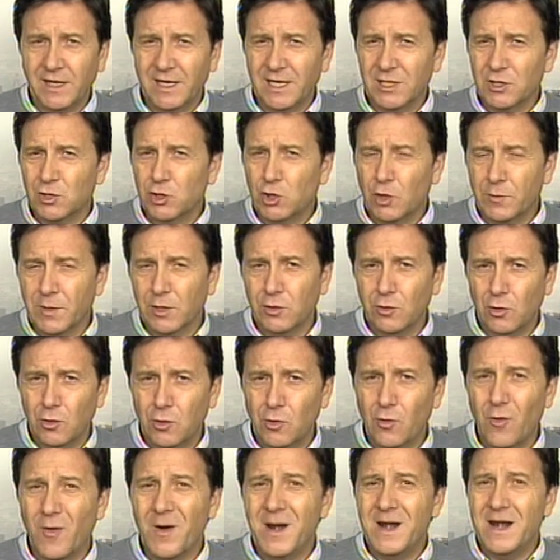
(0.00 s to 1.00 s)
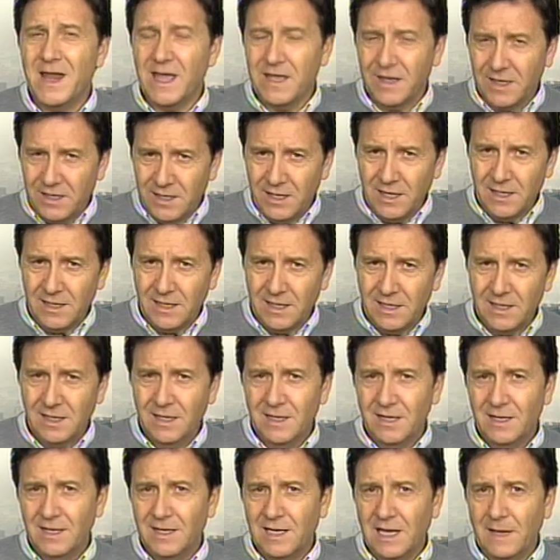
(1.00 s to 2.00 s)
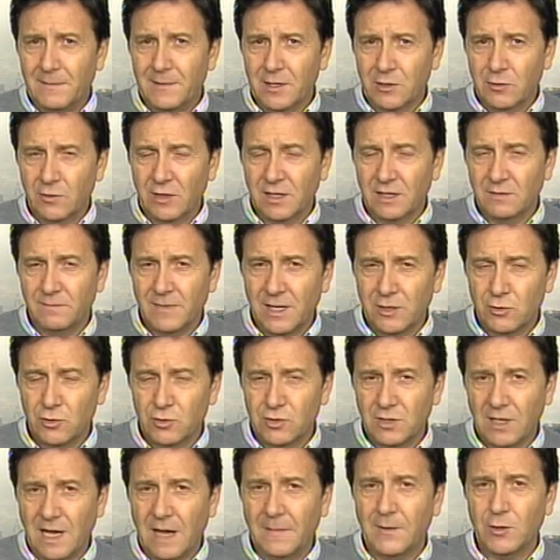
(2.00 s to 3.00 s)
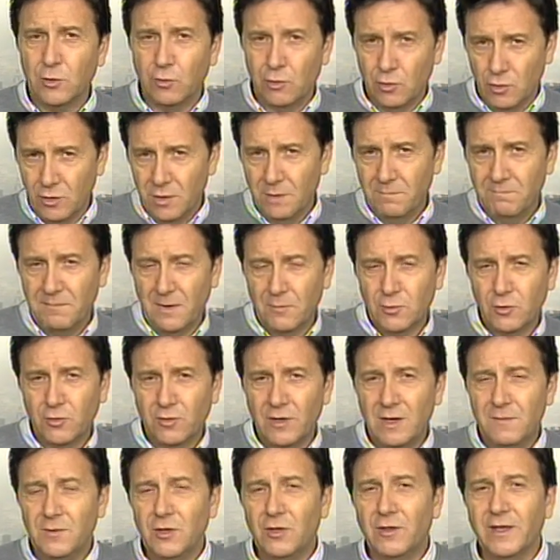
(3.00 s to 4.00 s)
que es sobre todo la higiene, lavarnos las manos a menudo. Vamos con el vídeo